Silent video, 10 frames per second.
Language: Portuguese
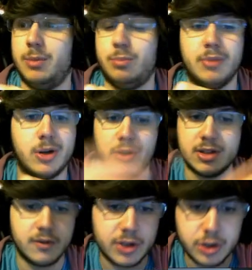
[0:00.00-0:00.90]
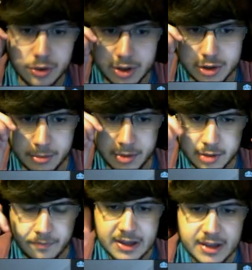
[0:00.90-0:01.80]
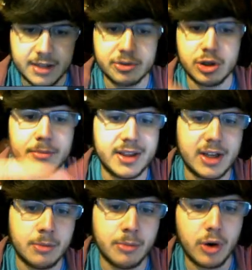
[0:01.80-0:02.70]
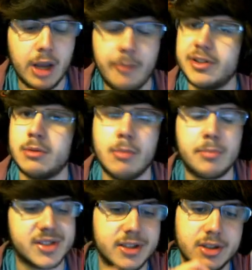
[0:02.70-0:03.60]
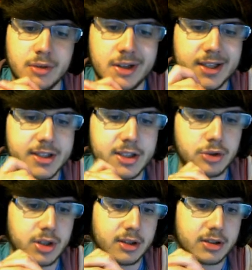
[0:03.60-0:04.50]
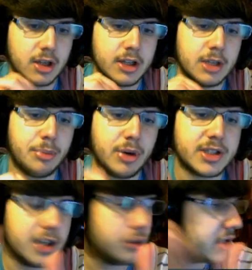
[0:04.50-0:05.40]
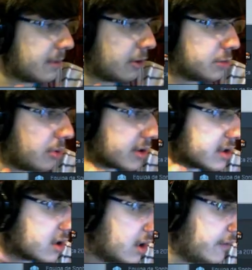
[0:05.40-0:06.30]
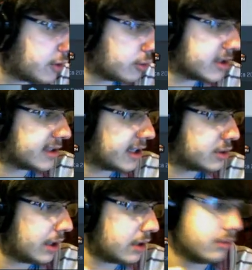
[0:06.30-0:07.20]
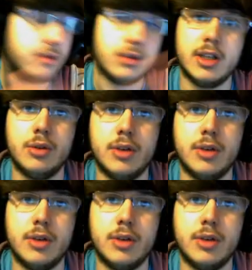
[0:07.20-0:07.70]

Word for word: tipo uma coça, foi destruição mesmo. Team Solomon era um bom rei, fizeram uma boa prestação, 5 estrelas. Depois, G2 Mouse Ports ficou 16-8, g